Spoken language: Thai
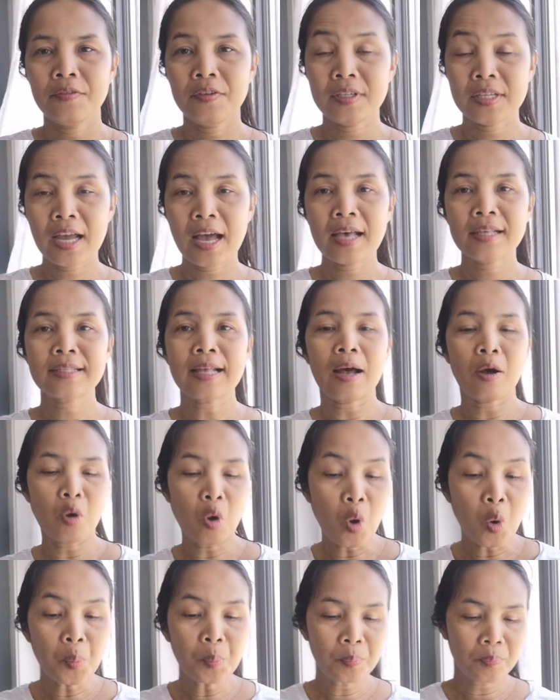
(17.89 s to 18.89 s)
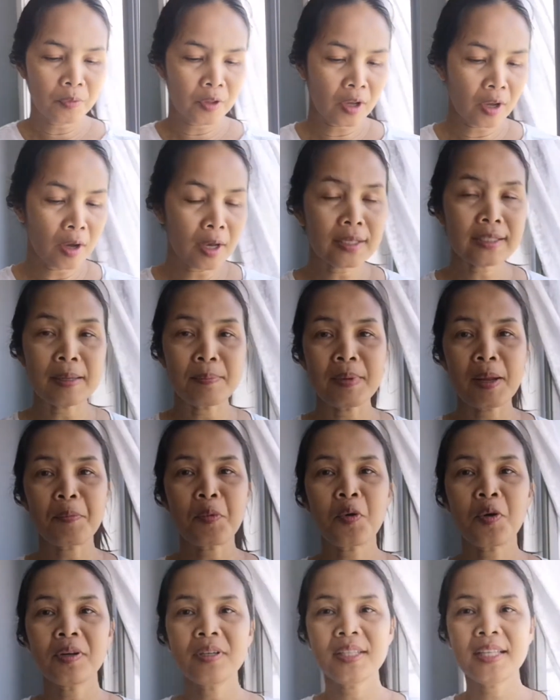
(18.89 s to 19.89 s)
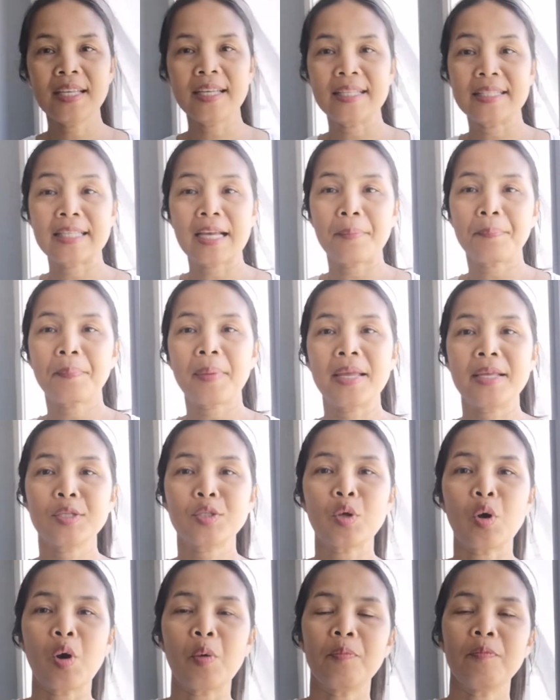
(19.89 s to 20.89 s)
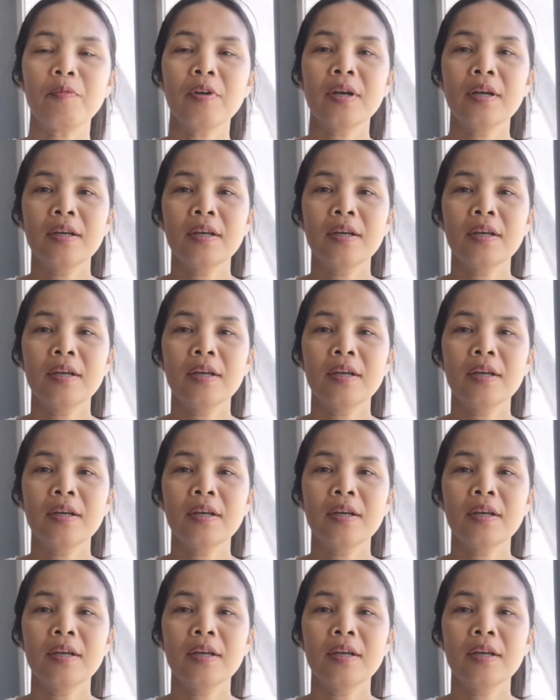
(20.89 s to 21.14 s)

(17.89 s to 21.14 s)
วิชาสังคมนะคะสำหรับคนที่จะไปสอบ